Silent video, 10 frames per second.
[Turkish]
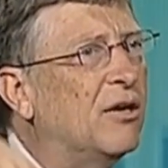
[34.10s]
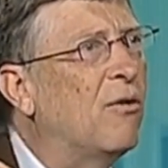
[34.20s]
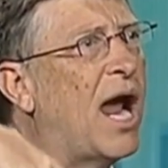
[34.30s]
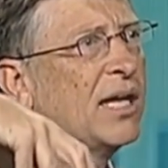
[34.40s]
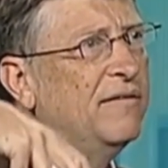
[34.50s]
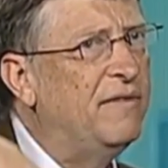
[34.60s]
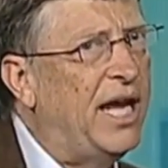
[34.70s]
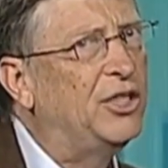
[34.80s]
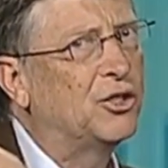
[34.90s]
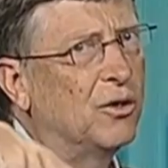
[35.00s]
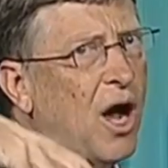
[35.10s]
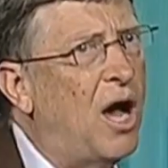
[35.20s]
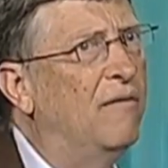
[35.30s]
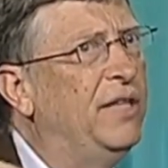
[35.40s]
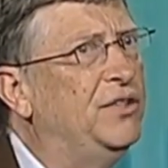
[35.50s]
araziler aldığını
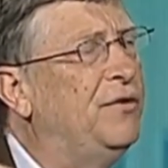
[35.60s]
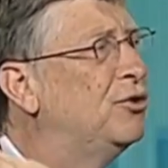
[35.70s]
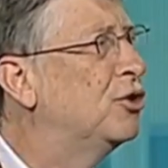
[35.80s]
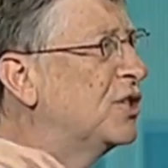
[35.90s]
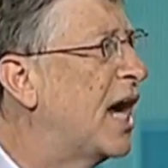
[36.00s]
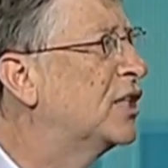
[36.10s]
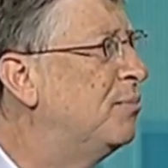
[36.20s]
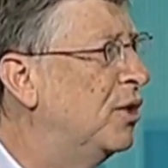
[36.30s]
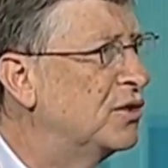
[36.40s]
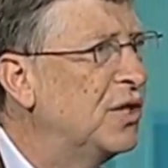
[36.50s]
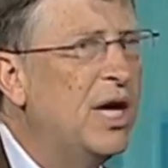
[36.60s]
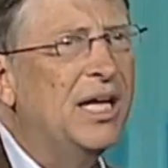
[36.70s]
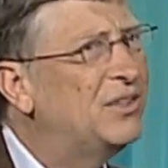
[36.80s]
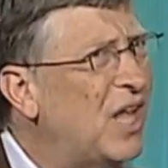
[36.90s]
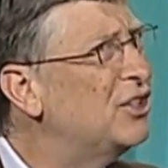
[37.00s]
ve çiftlik kuracağını
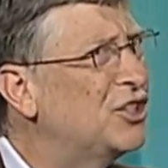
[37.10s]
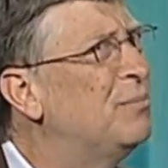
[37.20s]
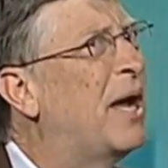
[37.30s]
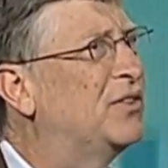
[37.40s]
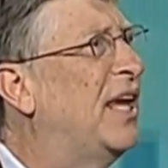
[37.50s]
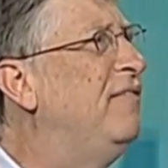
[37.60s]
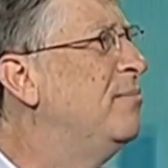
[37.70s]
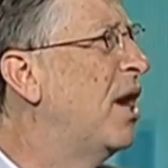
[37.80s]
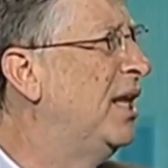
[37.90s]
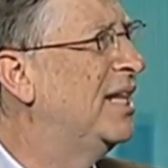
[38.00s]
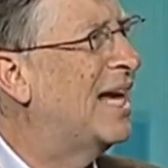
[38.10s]
düşünüyor. Fakat planın